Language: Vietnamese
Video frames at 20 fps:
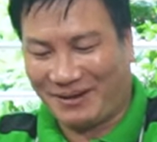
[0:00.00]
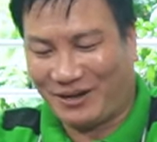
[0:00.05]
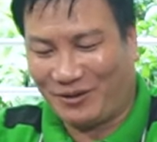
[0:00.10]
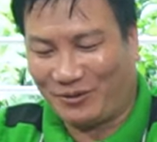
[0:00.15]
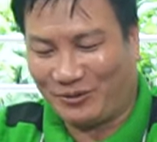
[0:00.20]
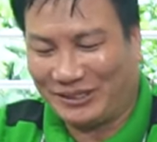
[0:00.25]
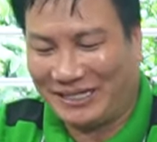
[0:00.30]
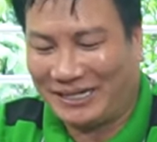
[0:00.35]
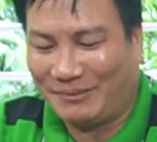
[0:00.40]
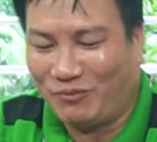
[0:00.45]
bắt
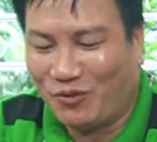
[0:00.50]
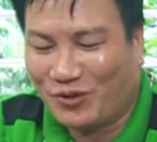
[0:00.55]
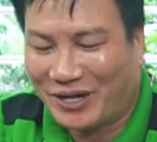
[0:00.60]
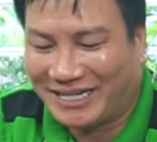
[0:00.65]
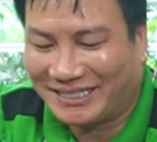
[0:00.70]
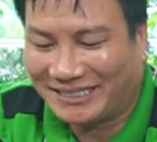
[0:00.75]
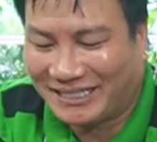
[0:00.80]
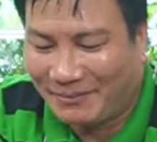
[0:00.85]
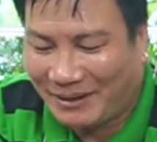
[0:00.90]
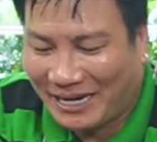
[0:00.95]
đầu là múc
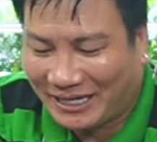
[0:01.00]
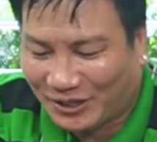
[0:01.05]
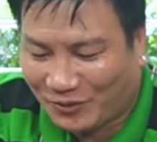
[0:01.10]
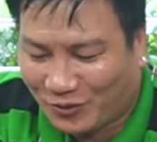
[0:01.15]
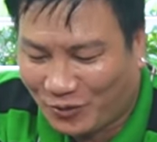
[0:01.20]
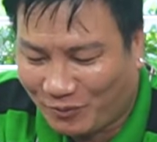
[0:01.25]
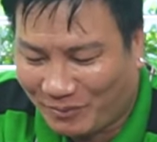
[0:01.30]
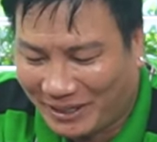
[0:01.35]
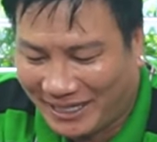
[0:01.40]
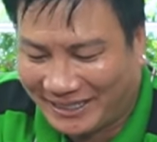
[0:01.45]
canh ra bát các
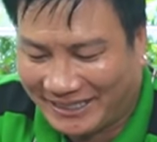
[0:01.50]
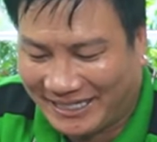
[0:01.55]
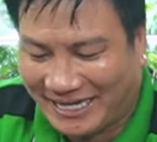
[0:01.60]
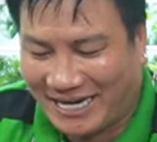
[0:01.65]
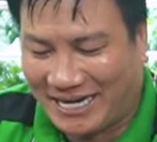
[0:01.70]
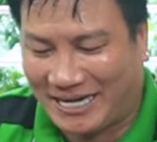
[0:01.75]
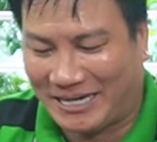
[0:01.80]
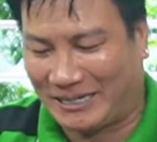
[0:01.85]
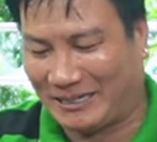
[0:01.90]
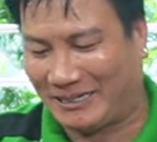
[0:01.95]
cụ mợ
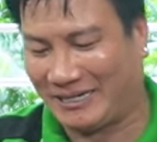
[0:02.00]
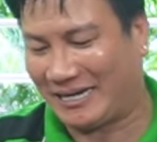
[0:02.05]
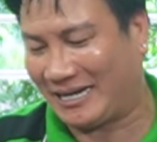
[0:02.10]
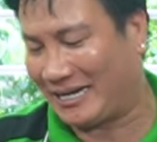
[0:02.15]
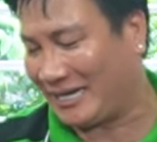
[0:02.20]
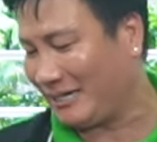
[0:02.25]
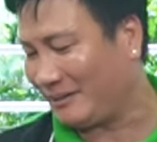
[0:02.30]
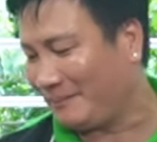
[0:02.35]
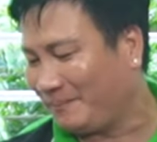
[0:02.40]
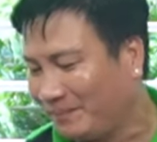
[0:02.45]
nhá.
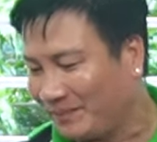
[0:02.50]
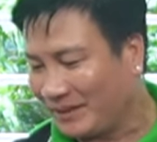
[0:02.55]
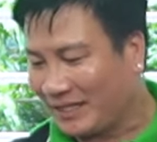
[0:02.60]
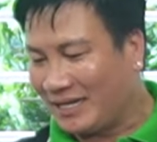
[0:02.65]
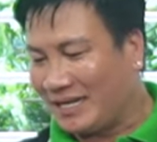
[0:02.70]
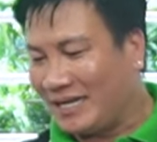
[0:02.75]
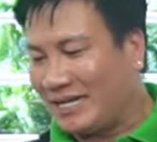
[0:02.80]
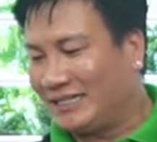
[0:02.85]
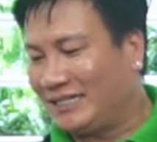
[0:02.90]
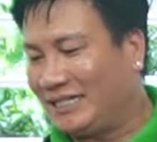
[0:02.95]
Đấy.
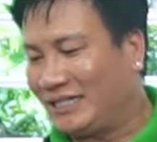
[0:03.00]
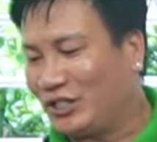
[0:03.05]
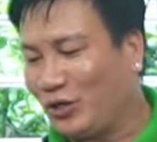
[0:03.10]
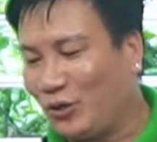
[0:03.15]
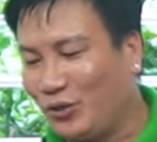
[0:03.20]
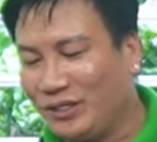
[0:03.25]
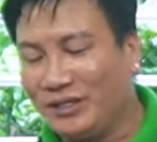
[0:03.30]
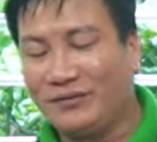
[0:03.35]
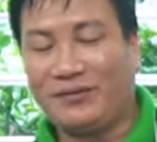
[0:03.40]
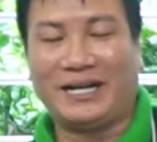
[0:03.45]
Chỉ
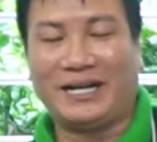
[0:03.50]
sôi như